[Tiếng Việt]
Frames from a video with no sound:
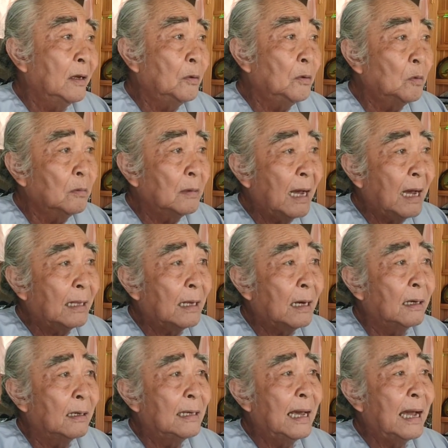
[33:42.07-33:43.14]
nếu chúng ta
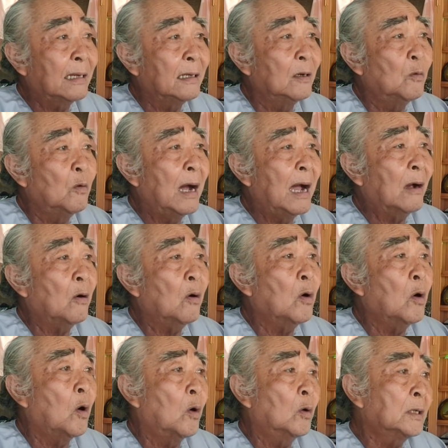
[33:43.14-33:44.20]
thời gian vừa qua
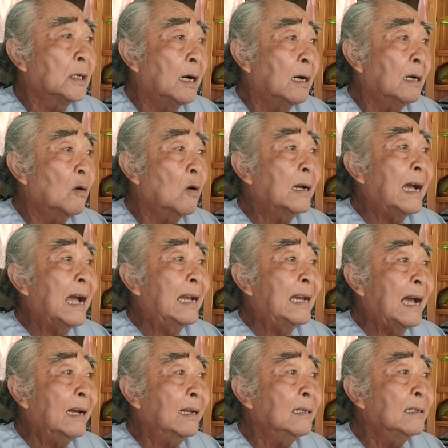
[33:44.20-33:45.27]
có khổ sở có
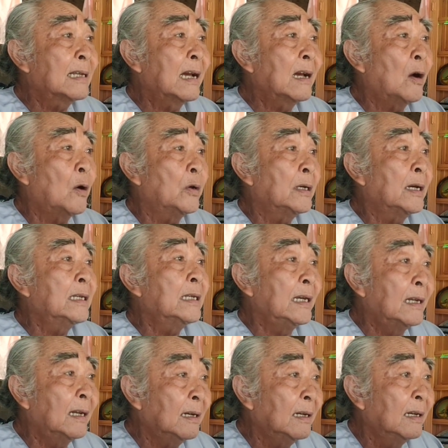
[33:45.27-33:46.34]
cay đắng với xã hội cái
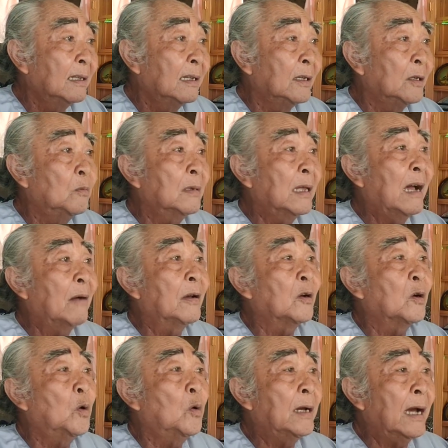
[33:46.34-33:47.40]
gì đó thì chúng ta
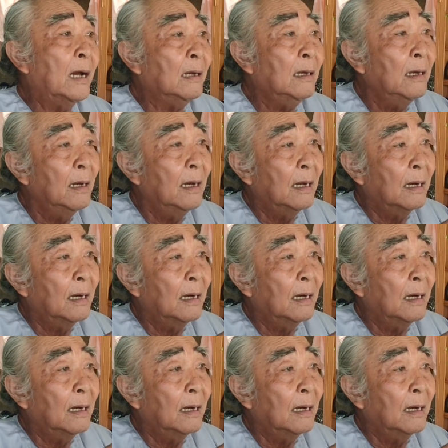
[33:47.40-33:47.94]
phải cố gắng